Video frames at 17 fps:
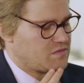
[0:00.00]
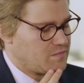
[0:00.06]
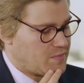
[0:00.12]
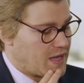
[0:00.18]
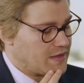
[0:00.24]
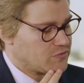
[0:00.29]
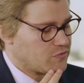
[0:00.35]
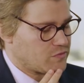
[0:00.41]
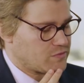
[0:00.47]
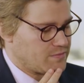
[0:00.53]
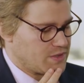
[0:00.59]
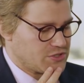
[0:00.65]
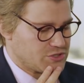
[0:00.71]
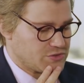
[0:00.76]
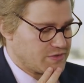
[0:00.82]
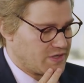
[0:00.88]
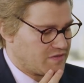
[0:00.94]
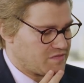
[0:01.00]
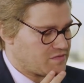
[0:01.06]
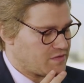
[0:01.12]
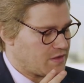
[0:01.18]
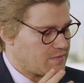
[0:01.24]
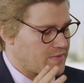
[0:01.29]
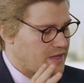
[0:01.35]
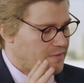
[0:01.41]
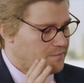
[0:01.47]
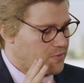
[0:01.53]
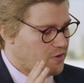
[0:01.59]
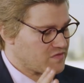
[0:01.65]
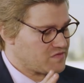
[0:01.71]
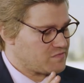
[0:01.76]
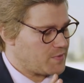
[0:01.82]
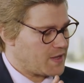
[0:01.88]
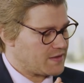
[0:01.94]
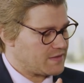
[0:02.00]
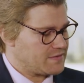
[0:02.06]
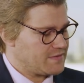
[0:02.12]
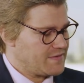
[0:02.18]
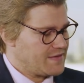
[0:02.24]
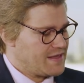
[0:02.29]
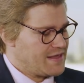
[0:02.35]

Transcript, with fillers: Sie Sie beeindrucken mich schon jetzt. Ähm, Herr Bosbach,